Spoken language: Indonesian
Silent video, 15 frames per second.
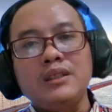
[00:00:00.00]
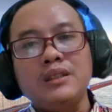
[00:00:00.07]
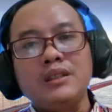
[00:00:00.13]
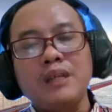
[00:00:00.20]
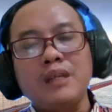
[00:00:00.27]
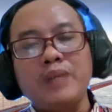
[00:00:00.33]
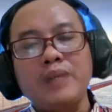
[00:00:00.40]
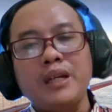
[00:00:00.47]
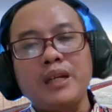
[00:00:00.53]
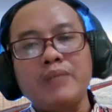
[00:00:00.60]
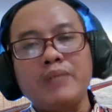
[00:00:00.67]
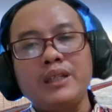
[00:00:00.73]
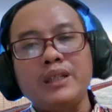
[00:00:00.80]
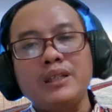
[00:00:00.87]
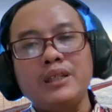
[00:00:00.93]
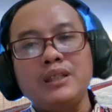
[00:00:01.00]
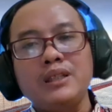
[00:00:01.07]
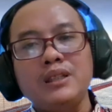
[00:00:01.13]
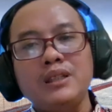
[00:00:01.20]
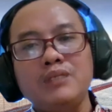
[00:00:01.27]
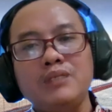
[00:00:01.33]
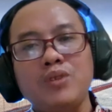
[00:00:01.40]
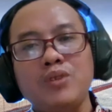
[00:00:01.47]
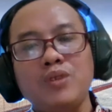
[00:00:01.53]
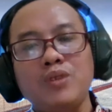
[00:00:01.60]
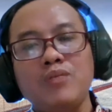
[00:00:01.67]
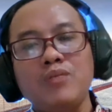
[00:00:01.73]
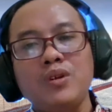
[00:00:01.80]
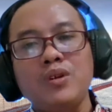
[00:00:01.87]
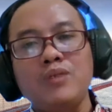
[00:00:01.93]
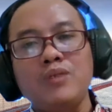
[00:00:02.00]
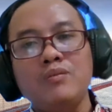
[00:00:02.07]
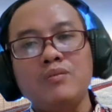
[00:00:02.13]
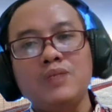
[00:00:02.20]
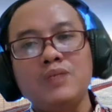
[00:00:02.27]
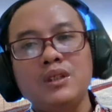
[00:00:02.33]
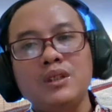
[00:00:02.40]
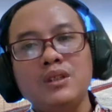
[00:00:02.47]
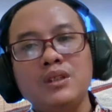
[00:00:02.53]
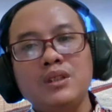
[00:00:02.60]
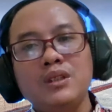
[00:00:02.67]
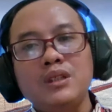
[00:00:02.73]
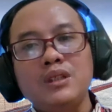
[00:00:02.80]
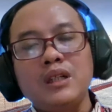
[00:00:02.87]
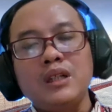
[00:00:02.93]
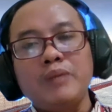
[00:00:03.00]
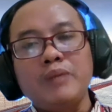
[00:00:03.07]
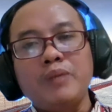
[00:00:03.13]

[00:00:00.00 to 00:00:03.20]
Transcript: apa namanya di forum-forum Ami